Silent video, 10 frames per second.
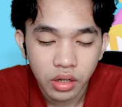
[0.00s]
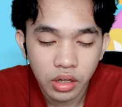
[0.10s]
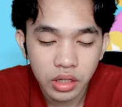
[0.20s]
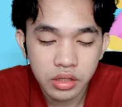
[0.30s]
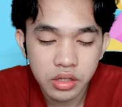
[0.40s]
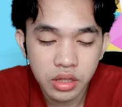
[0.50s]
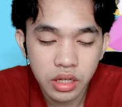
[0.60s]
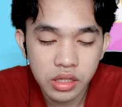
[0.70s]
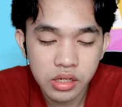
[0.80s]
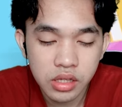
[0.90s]
Let's
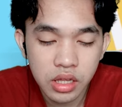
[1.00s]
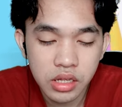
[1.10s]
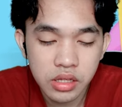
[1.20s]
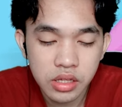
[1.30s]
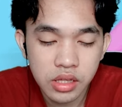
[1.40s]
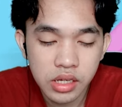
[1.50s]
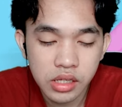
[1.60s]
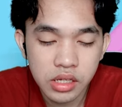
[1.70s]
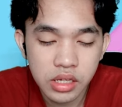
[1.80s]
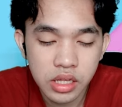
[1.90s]
let's let's
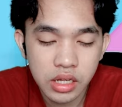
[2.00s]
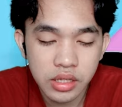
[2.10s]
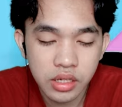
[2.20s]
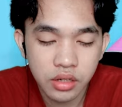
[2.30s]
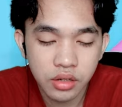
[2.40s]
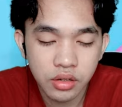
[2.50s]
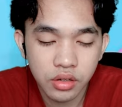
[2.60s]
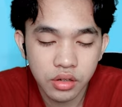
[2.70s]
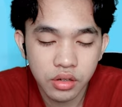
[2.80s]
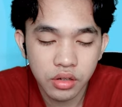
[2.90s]
let's let's go
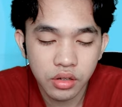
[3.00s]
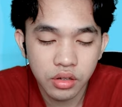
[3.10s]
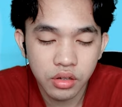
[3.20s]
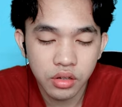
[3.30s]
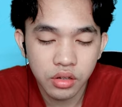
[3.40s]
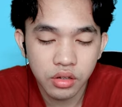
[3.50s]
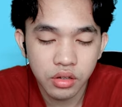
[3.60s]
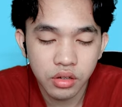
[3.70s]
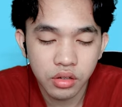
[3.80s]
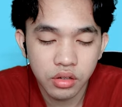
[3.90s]
go go
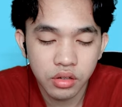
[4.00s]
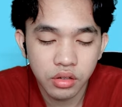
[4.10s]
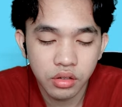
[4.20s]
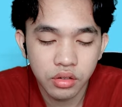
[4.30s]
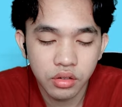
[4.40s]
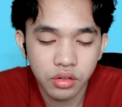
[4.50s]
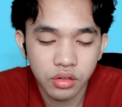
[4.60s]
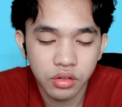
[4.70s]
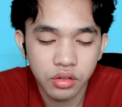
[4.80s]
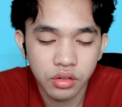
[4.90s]
go go go
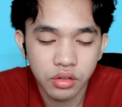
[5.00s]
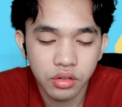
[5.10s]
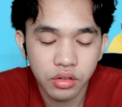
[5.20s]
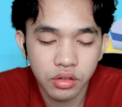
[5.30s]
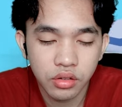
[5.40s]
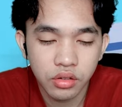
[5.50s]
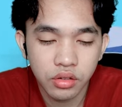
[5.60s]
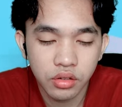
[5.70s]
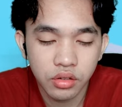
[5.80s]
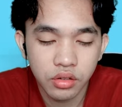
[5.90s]
go go go go
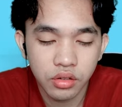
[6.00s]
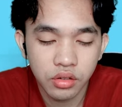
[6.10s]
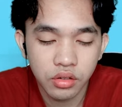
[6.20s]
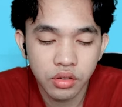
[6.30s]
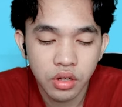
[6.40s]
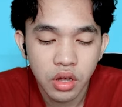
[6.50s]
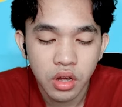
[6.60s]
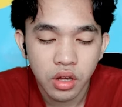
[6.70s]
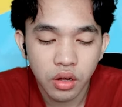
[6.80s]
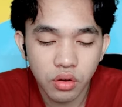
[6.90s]
go go
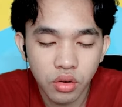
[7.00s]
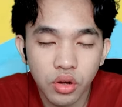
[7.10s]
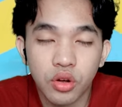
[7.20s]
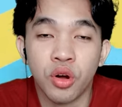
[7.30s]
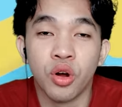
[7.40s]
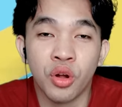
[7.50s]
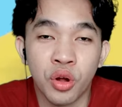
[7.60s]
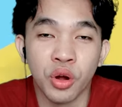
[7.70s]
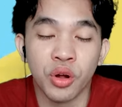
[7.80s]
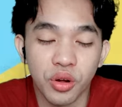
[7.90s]
go go go